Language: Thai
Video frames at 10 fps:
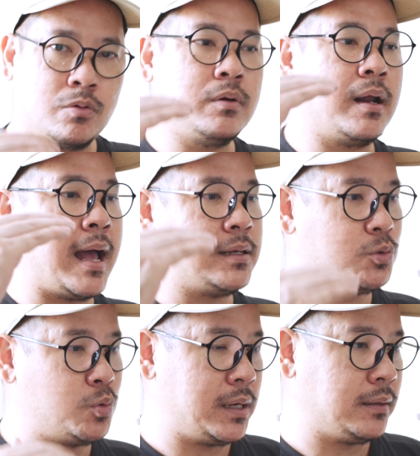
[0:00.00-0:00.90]
รุ่นราคา
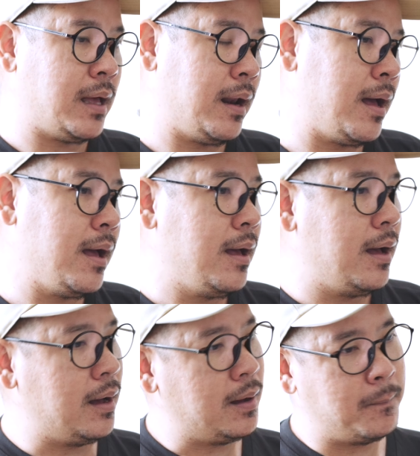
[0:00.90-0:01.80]
สูงในแต่ละ
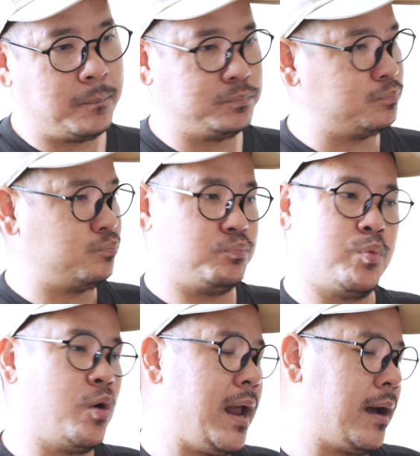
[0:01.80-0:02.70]

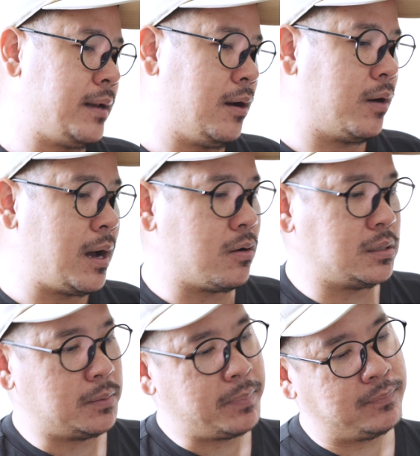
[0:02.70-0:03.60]
Product เนี่ยของเขาก็
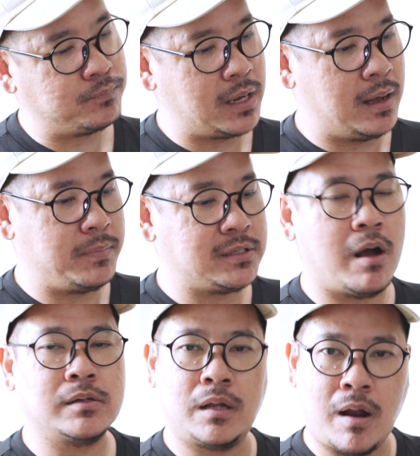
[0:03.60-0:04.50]
จะเป็นมีสอ
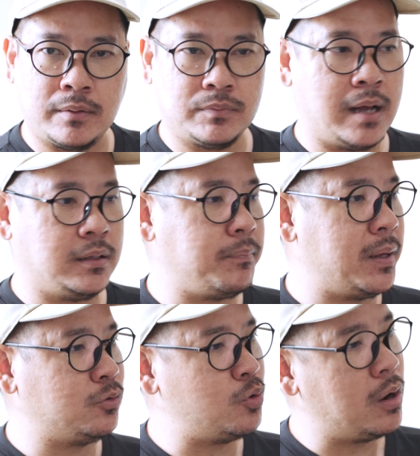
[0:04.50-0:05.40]
งสล็อตถ้าเป็
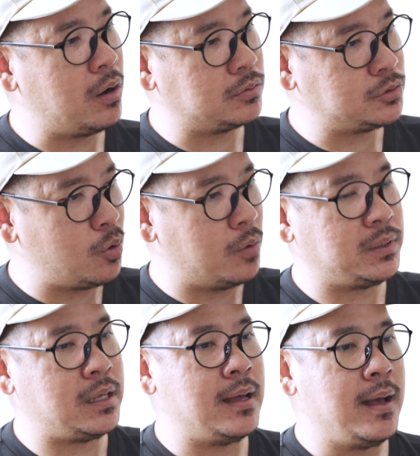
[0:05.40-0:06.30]
นตัวของผู้ชม
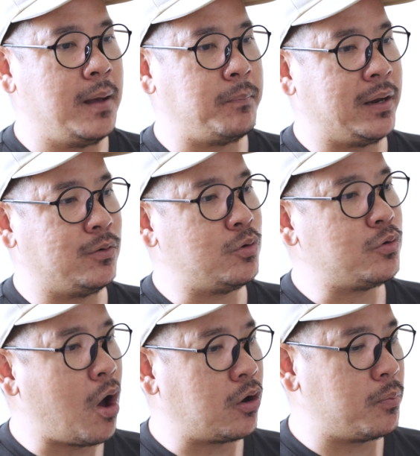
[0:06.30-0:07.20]
ที่เป็นรุ่น
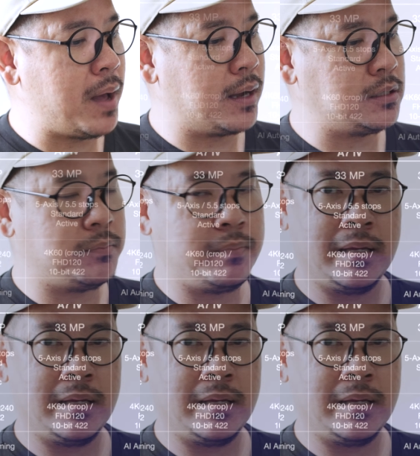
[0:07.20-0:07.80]
รองลงมาก็จะมี